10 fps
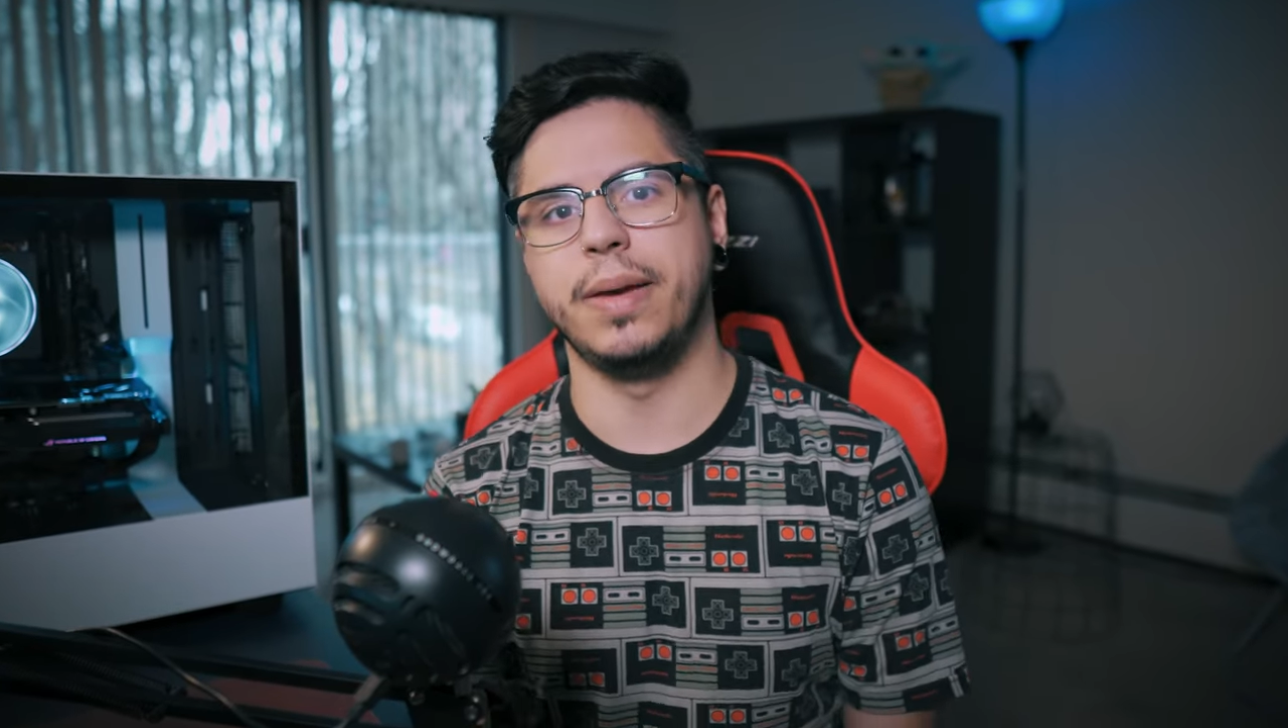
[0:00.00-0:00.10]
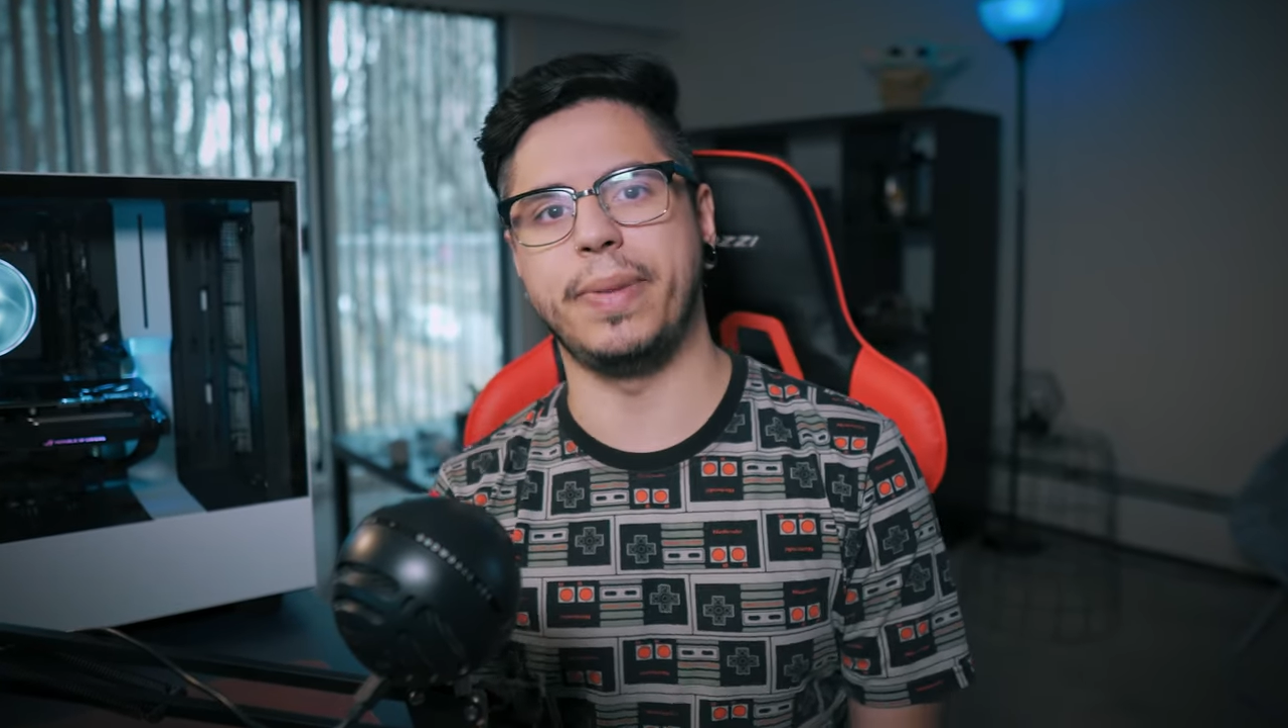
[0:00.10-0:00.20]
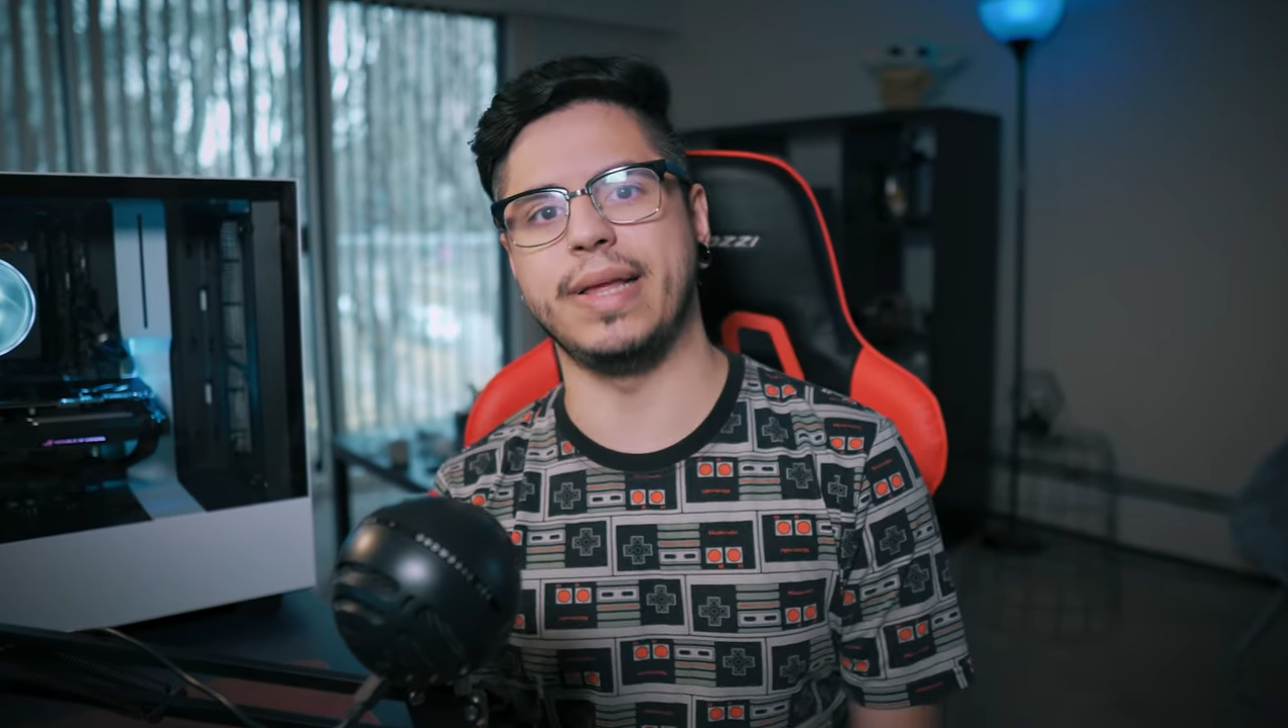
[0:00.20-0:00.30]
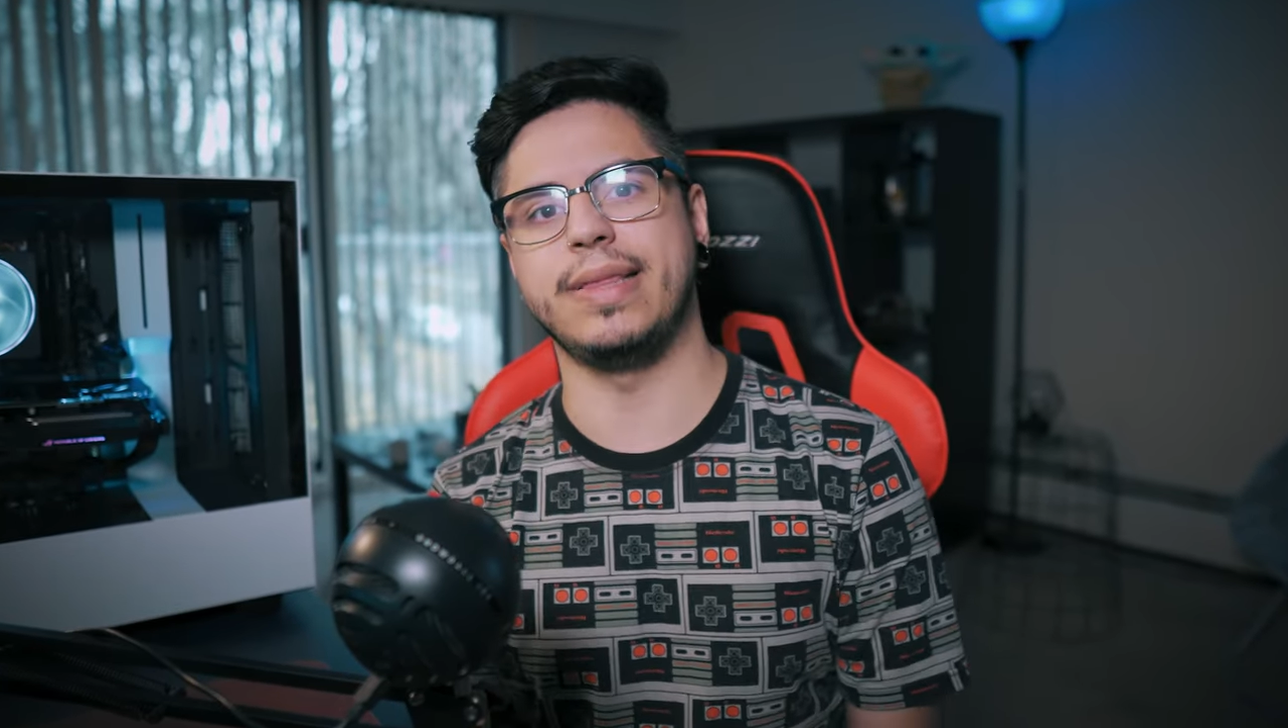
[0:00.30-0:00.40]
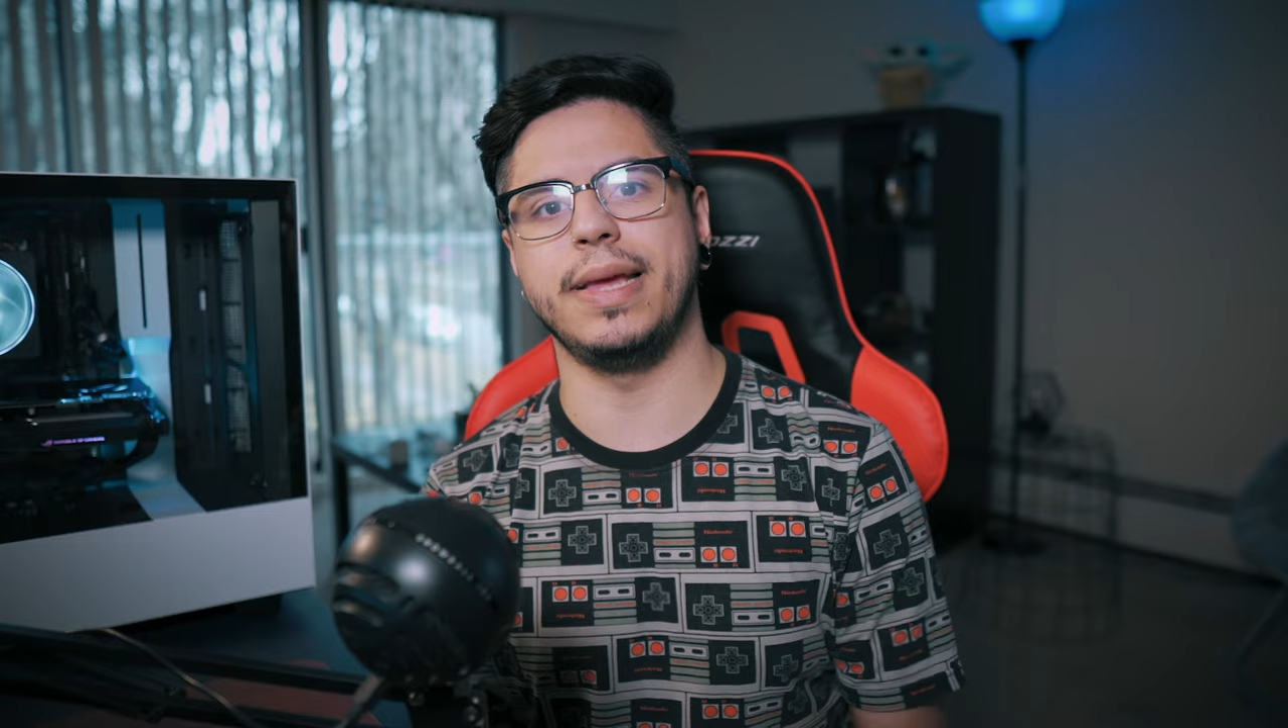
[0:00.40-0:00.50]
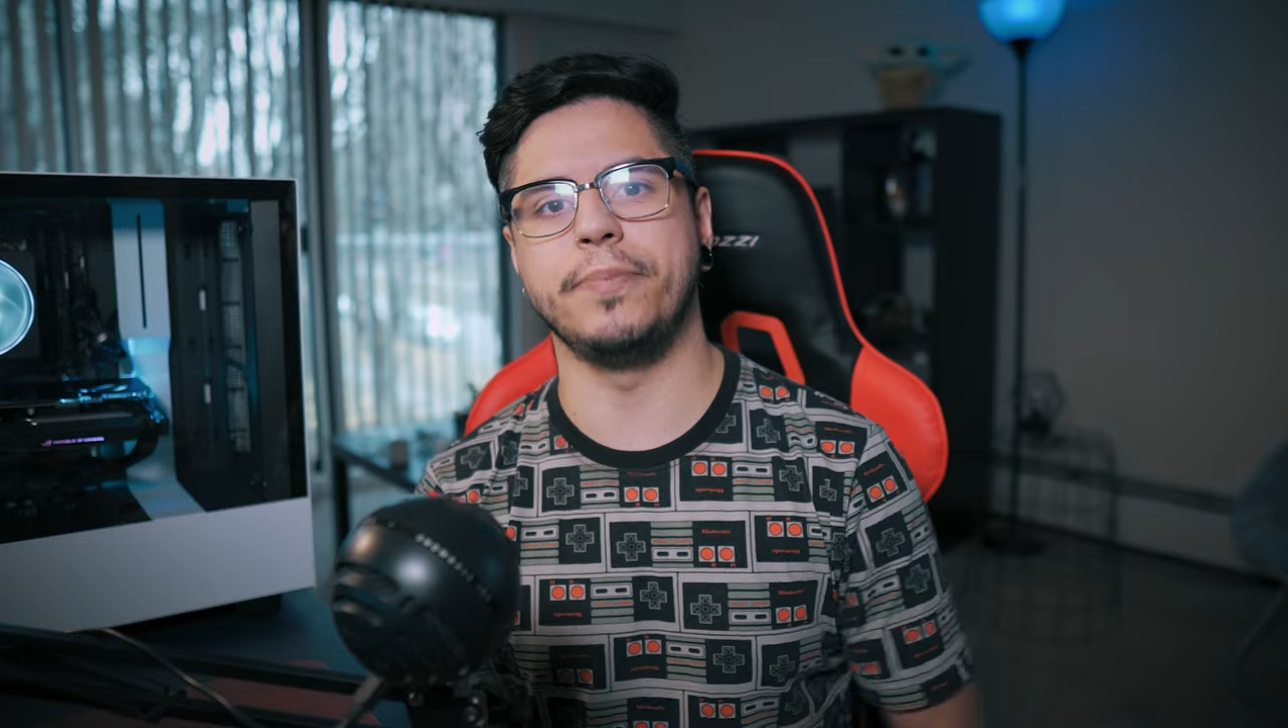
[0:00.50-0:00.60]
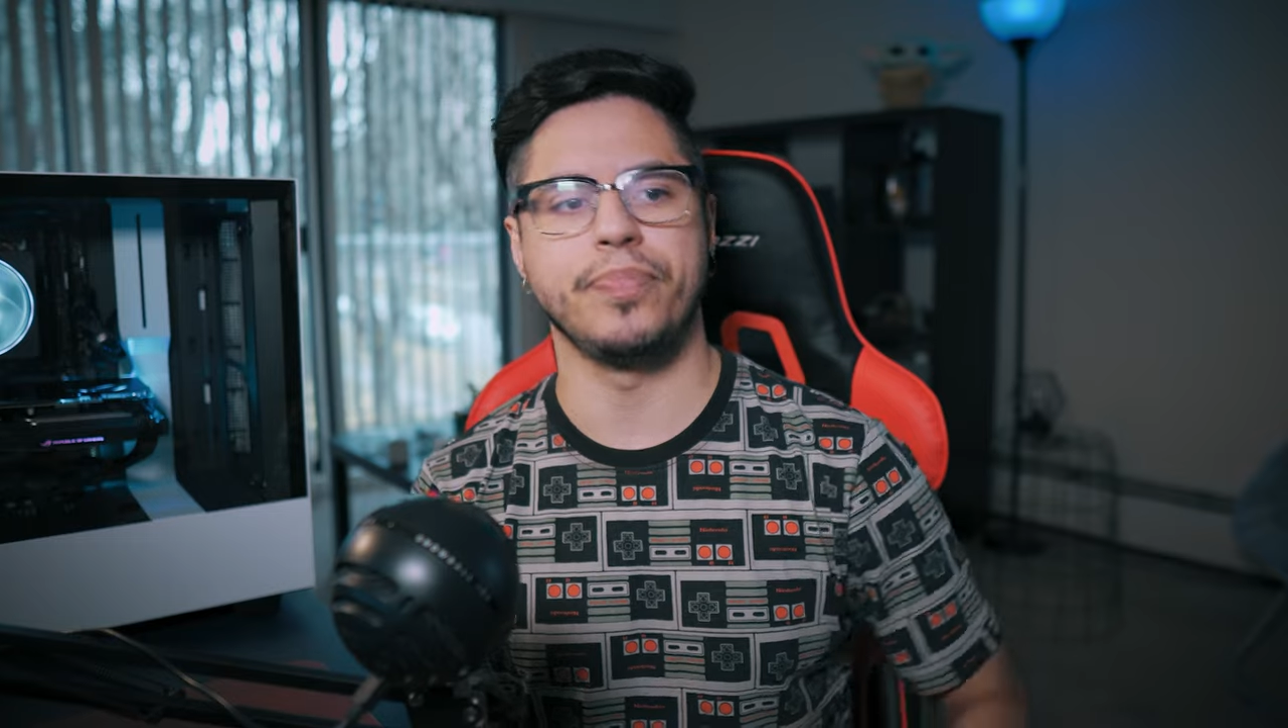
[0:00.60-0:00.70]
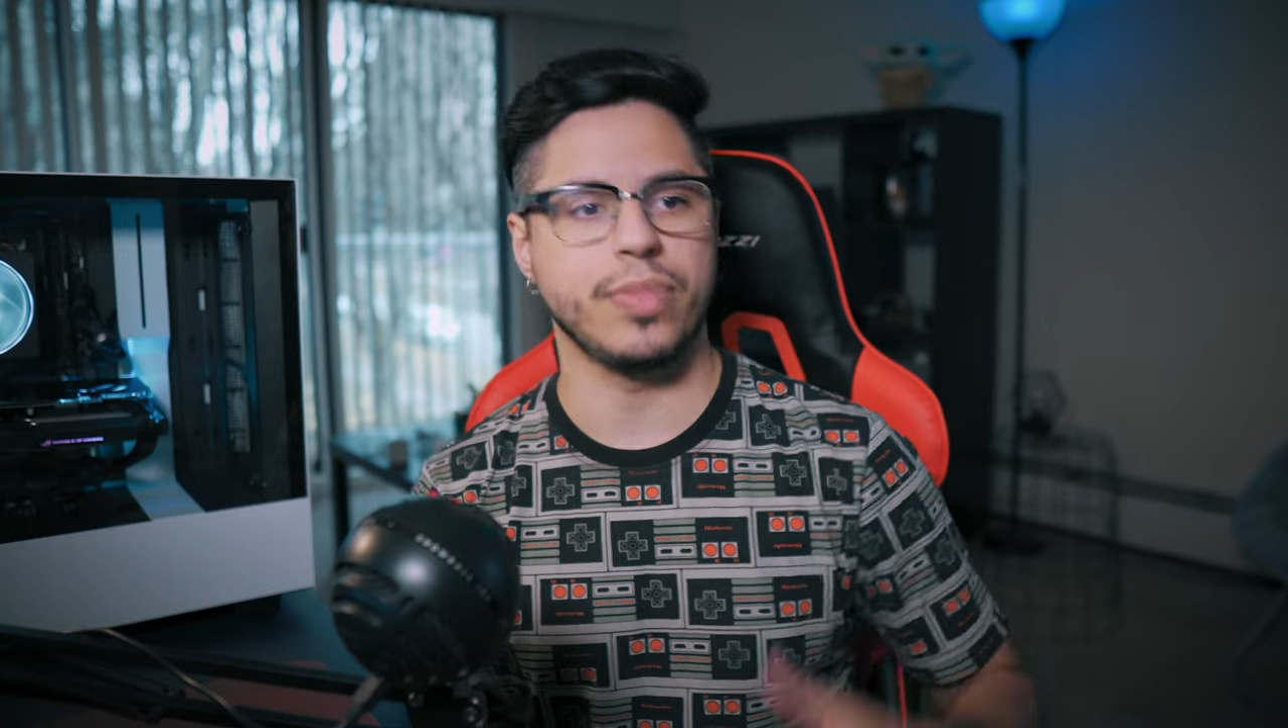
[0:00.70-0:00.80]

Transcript: para ter